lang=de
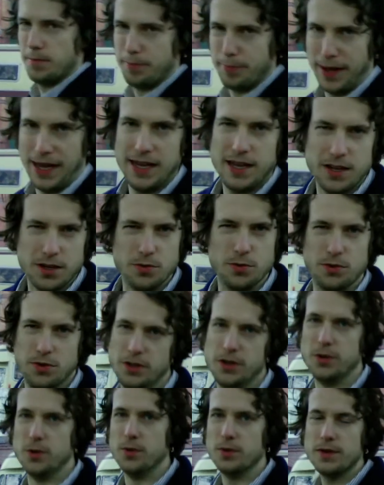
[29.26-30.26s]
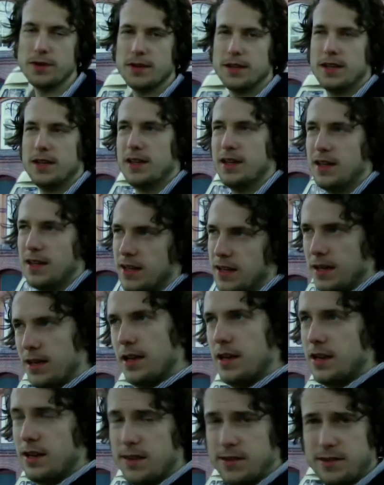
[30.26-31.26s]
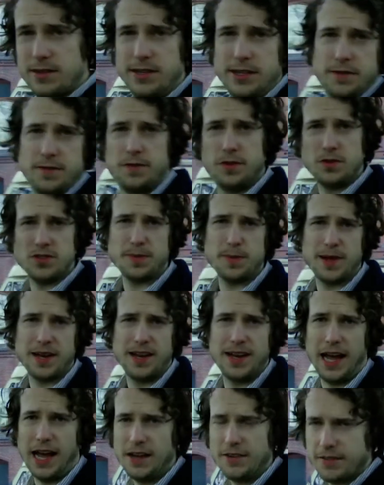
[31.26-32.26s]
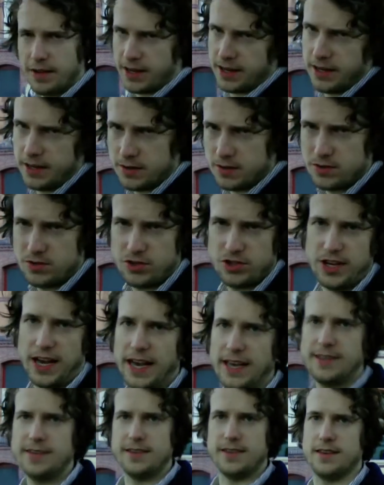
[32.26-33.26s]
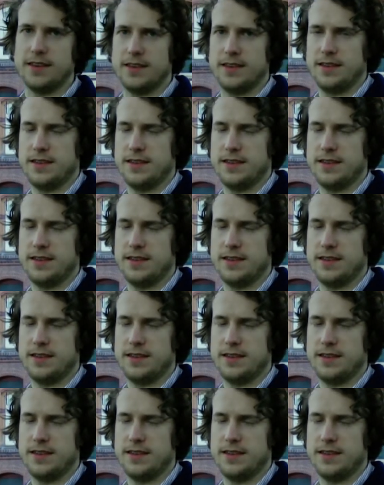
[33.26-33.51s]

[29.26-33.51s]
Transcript: Bankenunion das klingt furchtbar langweilig und scheiße.